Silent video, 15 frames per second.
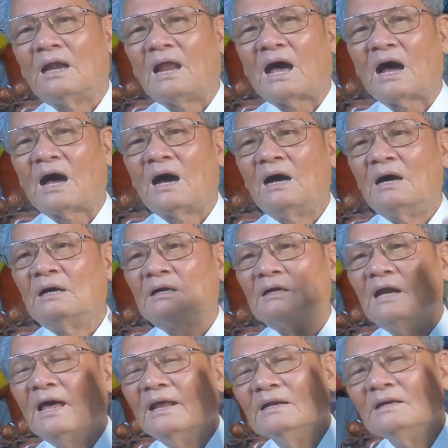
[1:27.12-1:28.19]
là
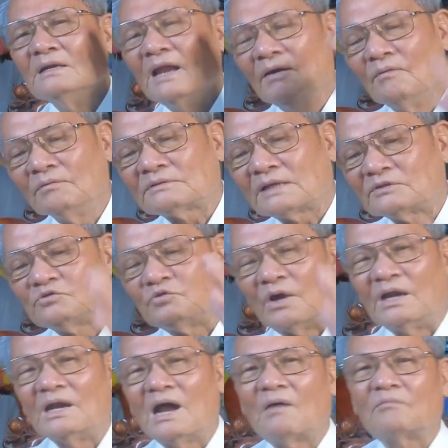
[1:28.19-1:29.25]
đến nếu ta
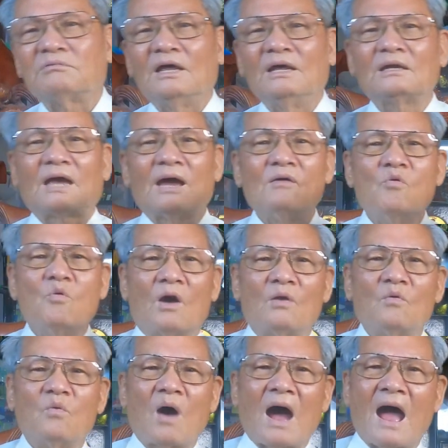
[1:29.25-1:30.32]
chuyển ong đến cái
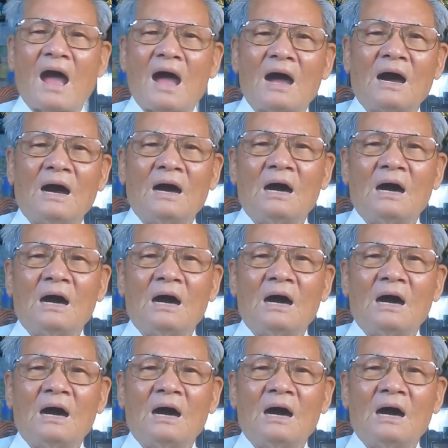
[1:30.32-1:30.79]
nguồn hoa